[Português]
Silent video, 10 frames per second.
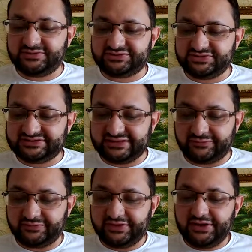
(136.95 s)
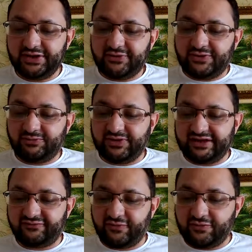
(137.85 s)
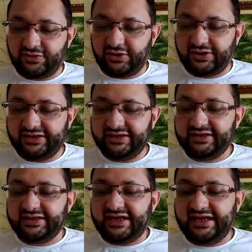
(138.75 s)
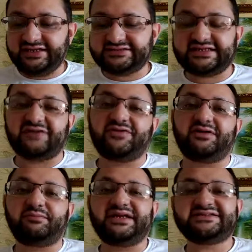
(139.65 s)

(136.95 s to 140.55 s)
Como era folclore, estava brasileiro.